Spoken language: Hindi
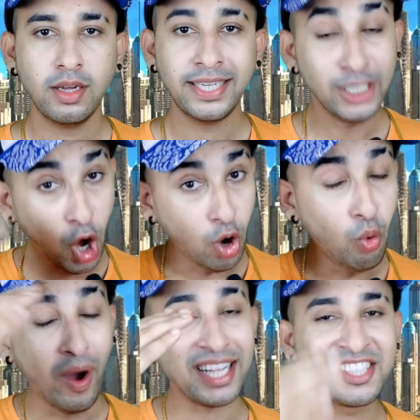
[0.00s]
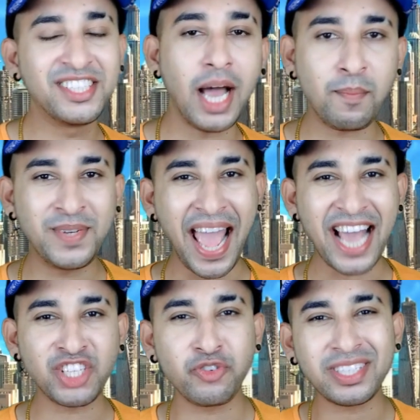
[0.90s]
Yo, what's up,
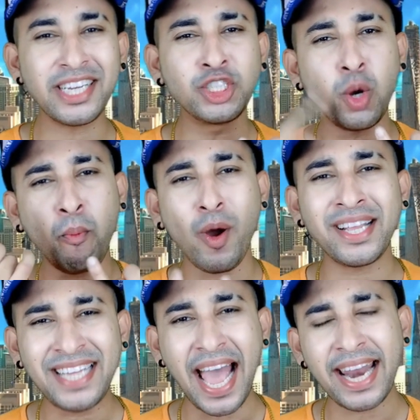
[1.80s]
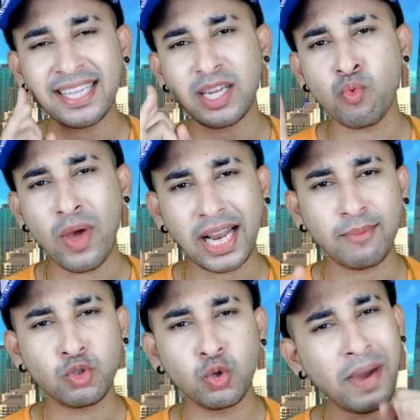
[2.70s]
Danksters? It's your boy Danix and welcome
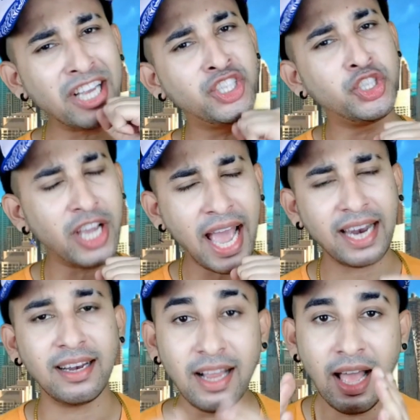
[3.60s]
to my channel.